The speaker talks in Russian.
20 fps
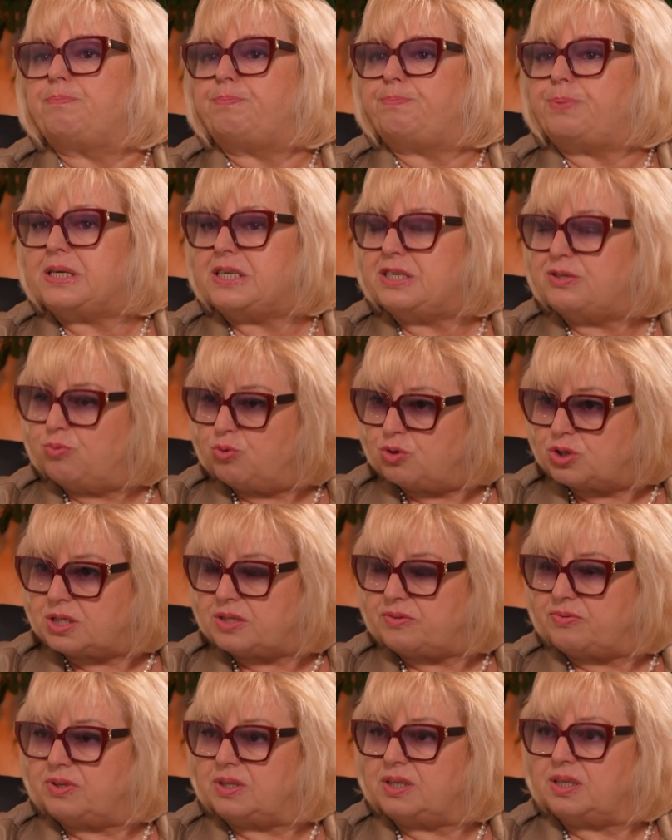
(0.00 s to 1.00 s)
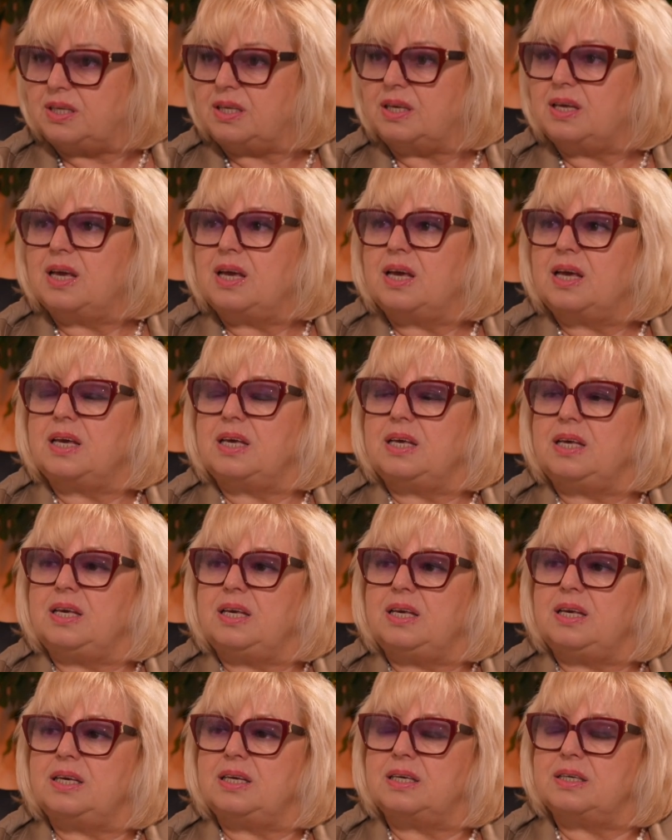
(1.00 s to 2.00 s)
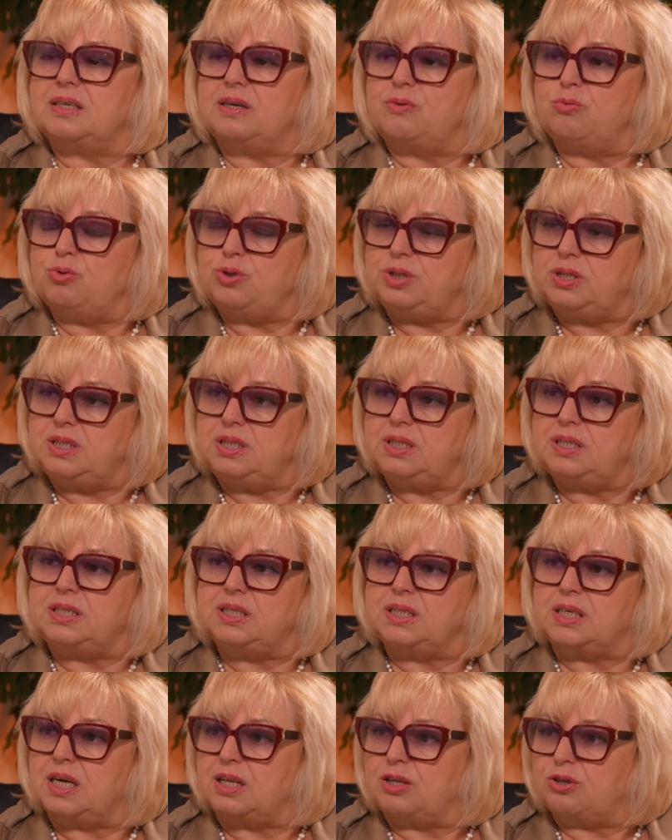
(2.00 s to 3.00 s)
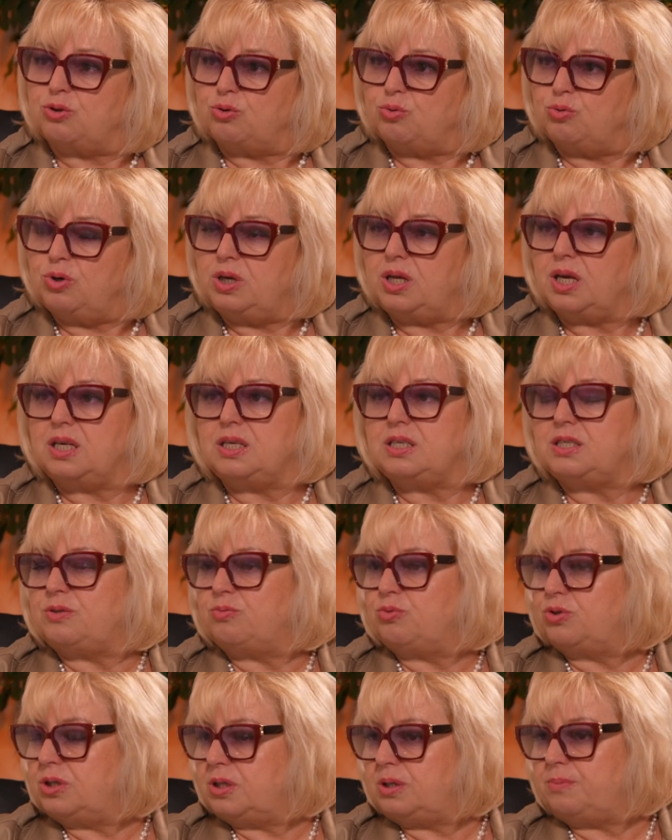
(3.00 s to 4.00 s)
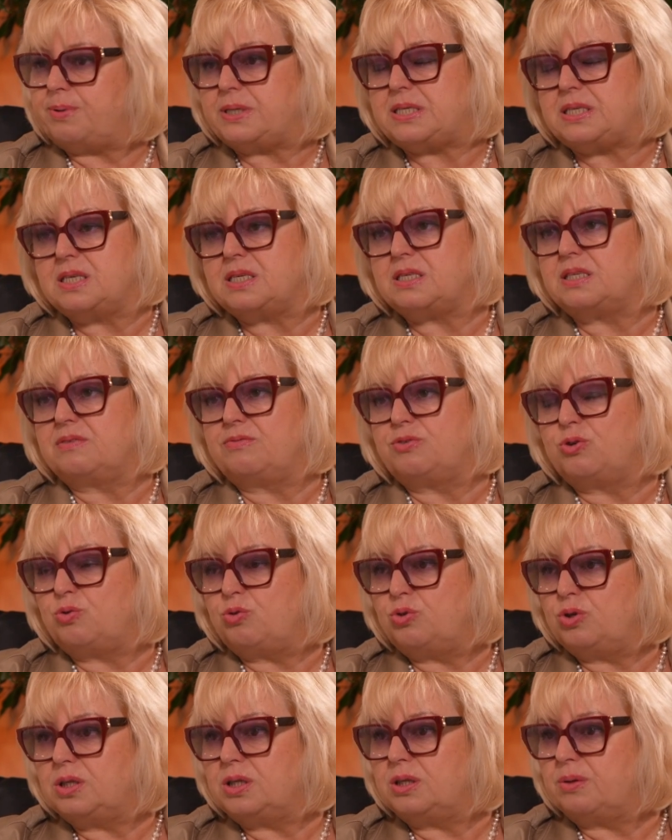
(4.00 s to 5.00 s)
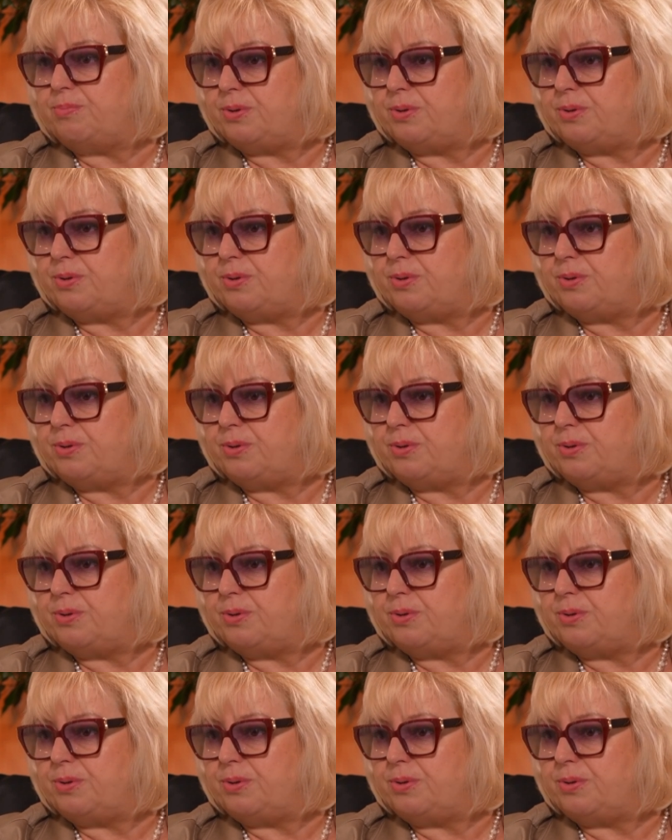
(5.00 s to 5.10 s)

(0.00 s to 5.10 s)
производственный и аудит, и контроль, и они сегодня непосредственно выходят на